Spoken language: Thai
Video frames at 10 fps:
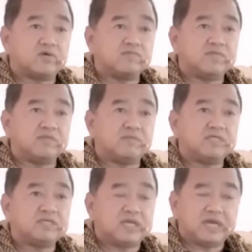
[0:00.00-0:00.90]
2,600 ปี
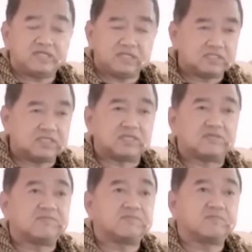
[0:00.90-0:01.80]
แม้จะนานจ
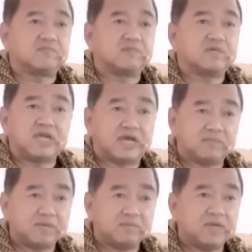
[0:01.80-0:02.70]
ริงๆ
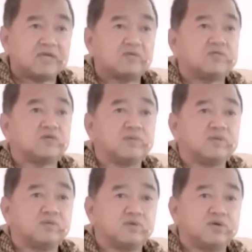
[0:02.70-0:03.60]
นานมากๆด้วย
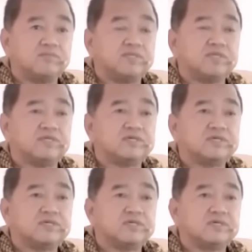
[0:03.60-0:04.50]
2,600 ปี
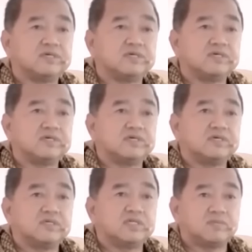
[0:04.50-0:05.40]

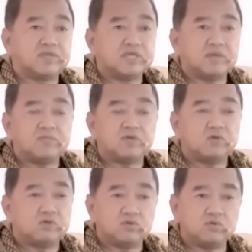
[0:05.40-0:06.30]
แต่พระธรรม
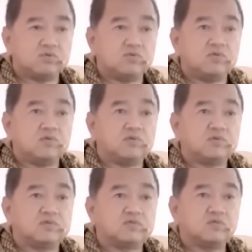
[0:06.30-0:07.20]
ยังคงอยู่
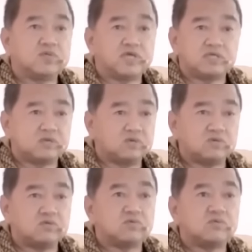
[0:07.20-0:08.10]
ทุกอย่างยัง
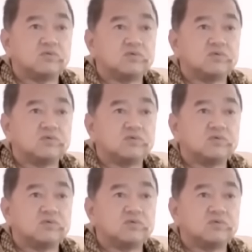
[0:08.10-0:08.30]
คงอ